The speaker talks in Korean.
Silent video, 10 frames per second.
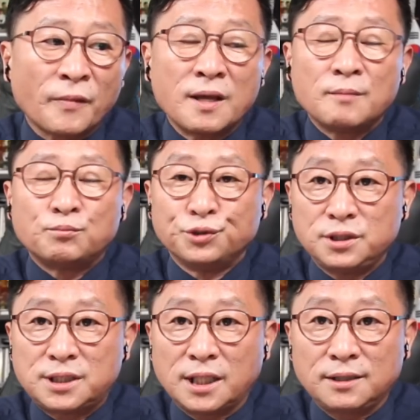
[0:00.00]

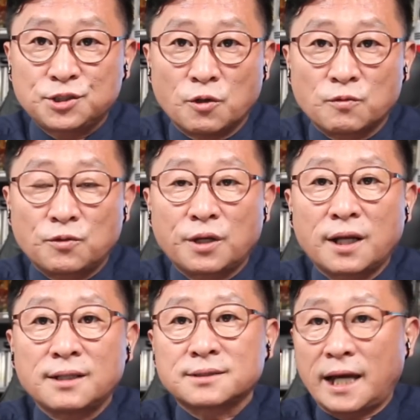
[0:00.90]
문재인 정권의
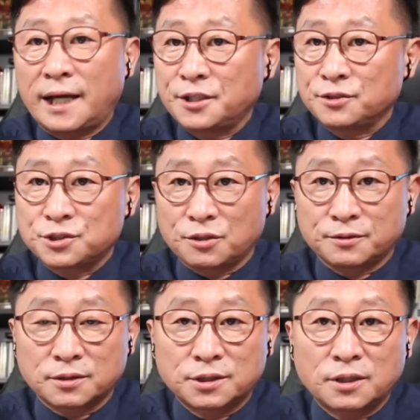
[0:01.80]
4년 전
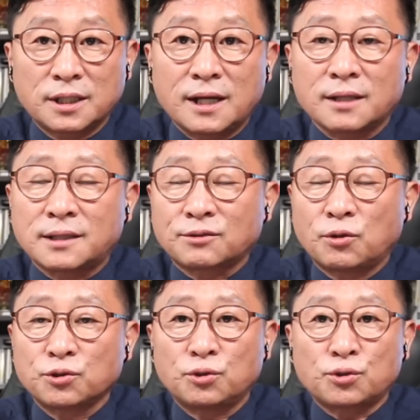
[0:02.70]
그러니까
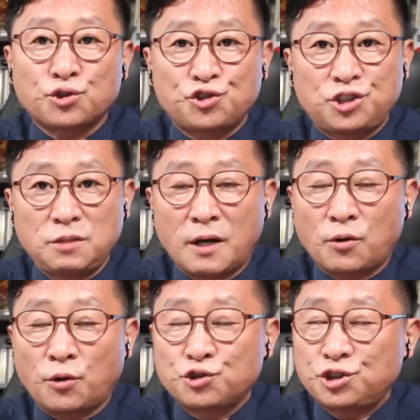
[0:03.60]
대통령으로
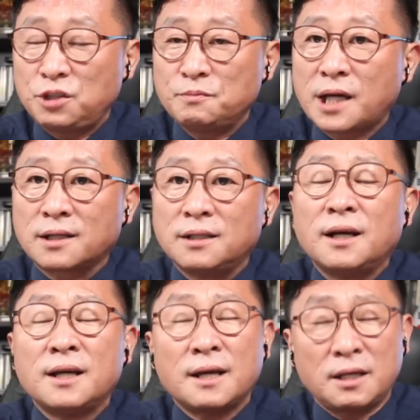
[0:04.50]
취임하고 취임사를
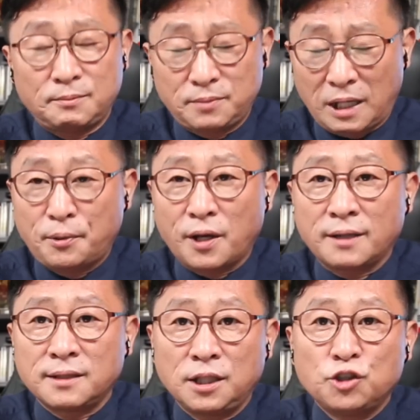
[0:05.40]
발표한
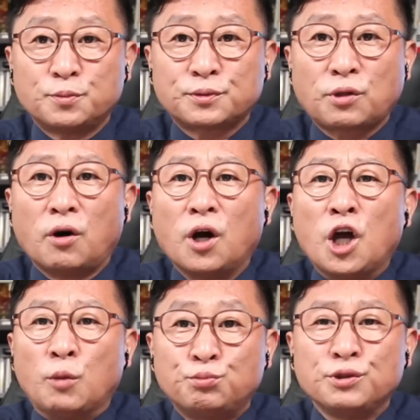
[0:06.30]
이후부터
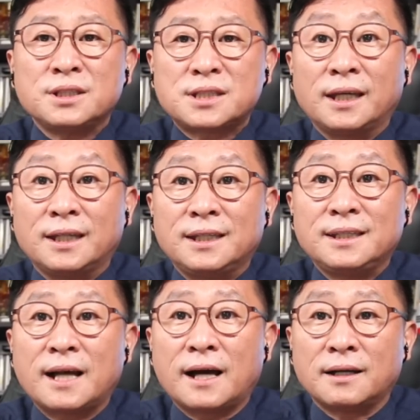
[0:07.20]

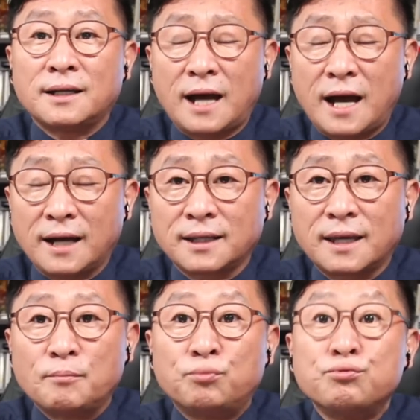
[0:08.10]
문재인이가 한 게
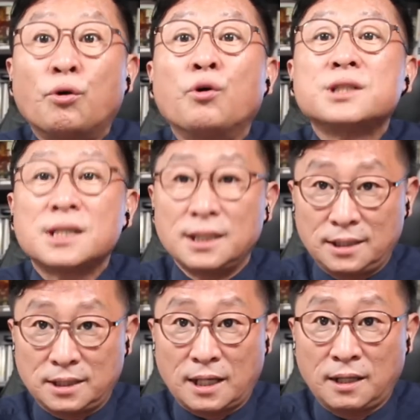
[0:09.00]
무엇이
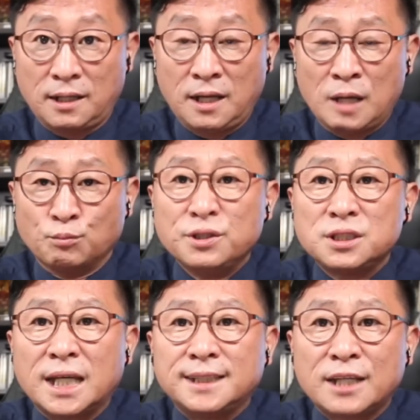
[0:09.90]
있느냐.
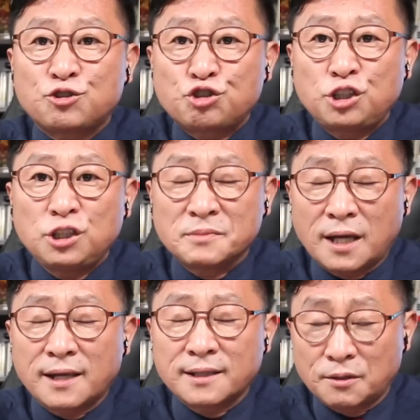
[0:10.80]
문재인의
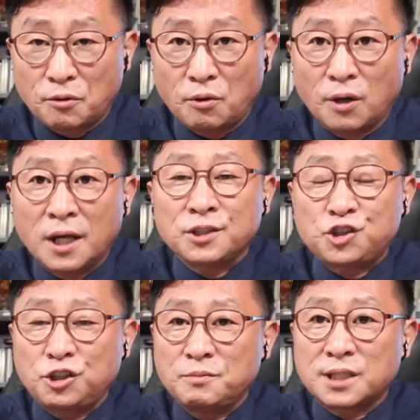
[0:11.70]
취임사대로
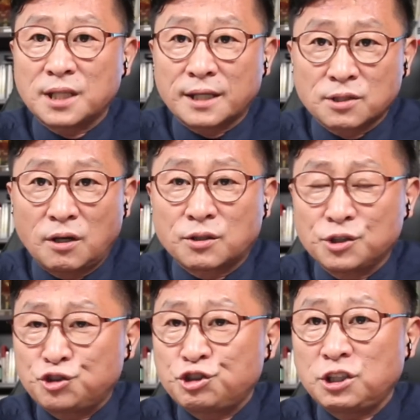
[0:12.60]
취임식에서 그
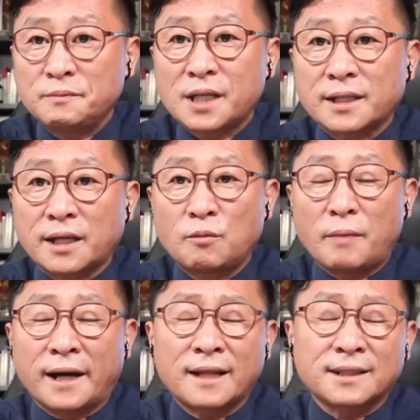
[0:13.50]
취임사대로
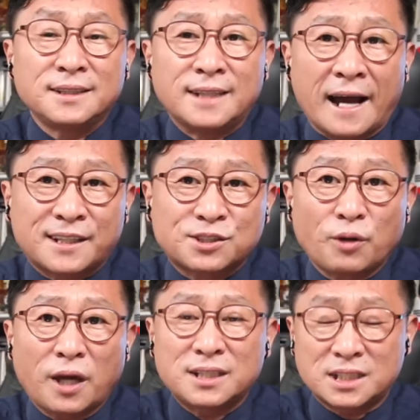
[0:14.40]
말한 그
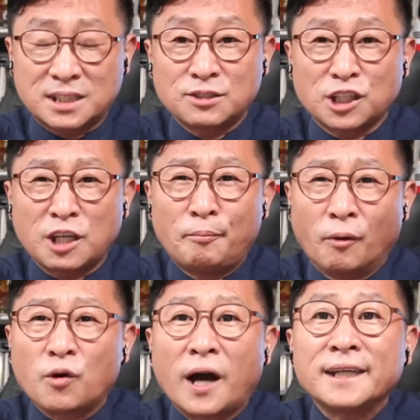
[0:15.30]
약속에 지키는 게
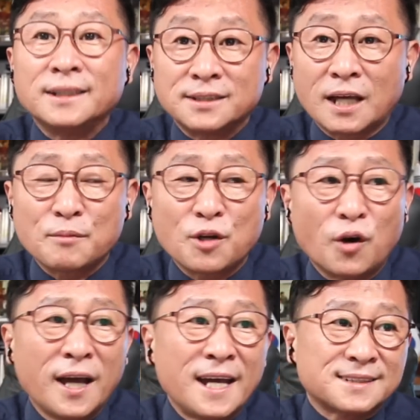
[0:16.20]
뭐가 있느냐며
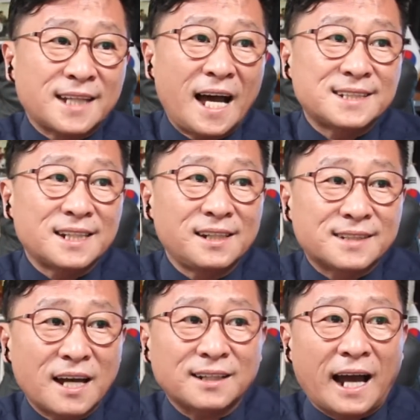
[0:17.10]

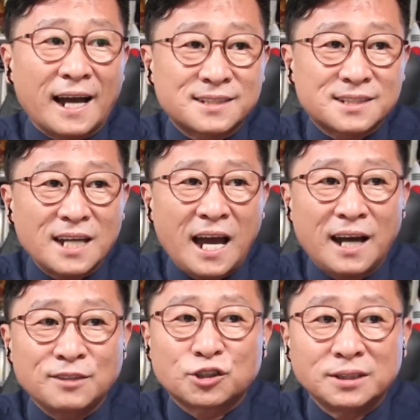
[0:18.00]
사실상
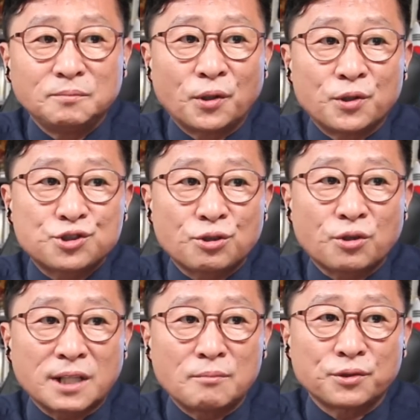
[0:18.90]
가장 근본적으로
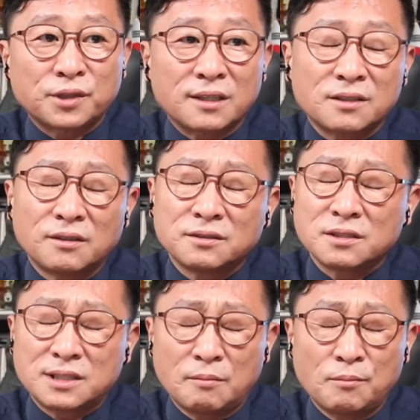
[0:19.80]
잘못된 건
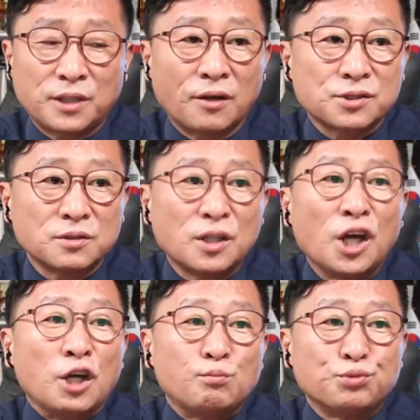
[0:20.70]
잘못된 것은
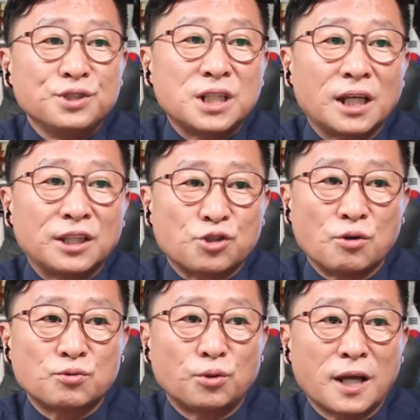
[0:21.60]
문재인
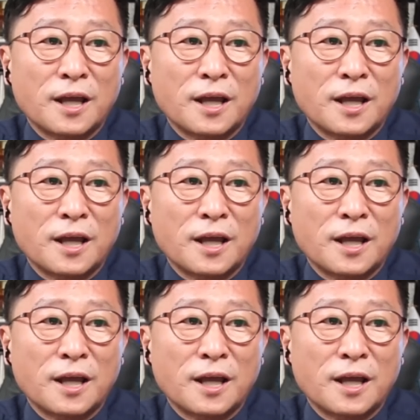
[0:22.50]
정권의